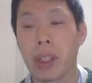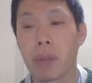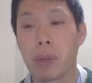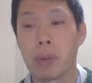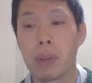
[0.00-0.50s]

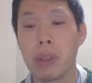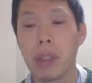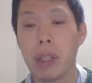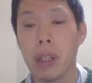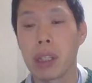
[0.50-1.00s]
まあ普通
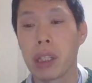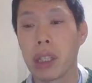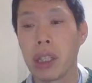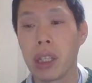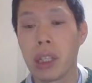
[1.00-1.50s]
に考えて
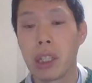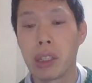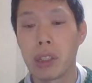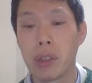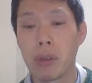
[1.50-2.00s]
ね、
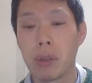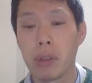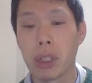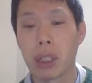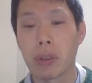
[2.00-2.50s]
仕事
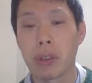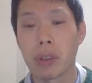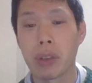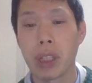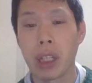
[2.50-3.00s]
者と一
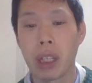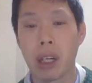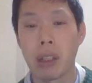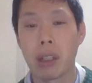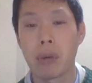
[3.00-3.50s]
緒に
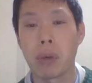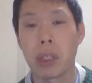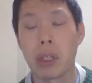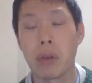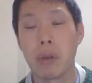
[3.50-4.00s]
あった方が
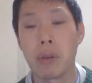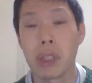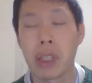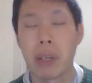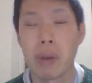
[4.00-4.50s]
ね、いろいろ
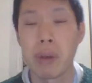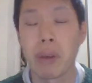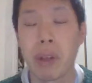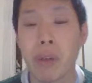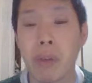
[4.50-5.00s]
調べるに
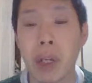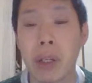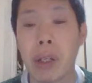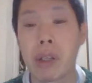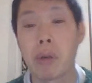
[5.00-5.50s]
は便利
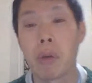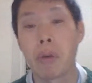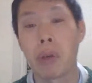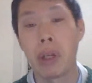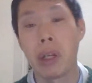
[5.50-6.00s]
でしょ
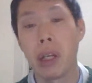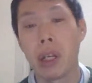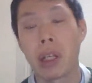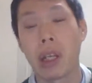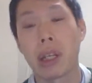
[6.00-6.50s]
う。ね。
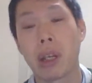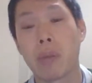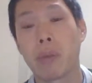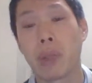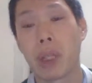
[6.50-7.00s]
現代
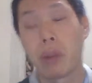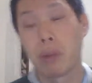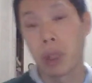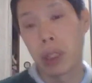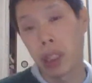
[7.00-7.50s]
の文献と
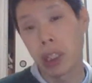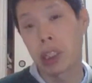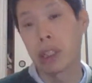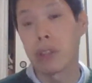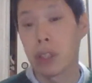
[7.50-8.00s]
もね、照ら
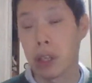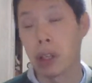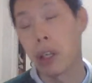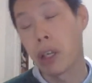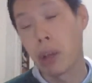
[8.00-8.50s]
し合わせて
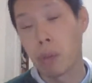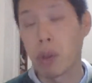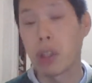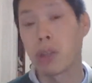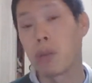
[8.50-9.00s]
ね、
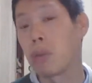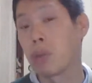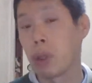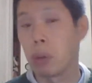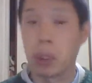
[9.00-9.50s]
昔の
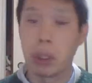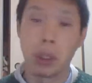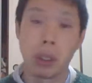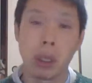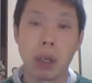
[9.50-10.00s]
文献をね、
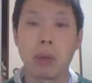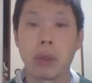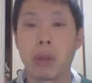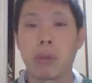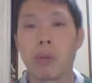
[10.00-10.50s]
やるっ
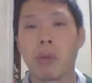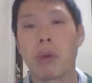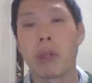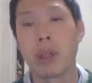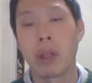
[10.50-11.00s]
ていうの方
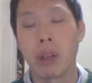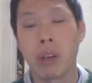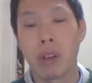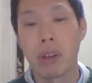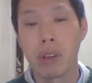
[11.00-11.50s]
がね、
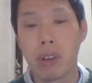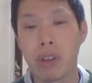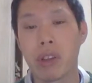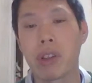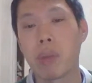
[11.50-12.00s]

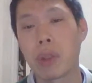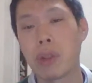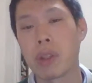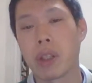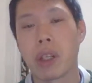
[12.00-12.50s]
いいに決まっ
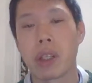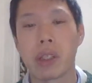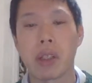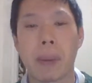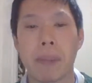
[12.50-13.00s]
てるじゃないですか。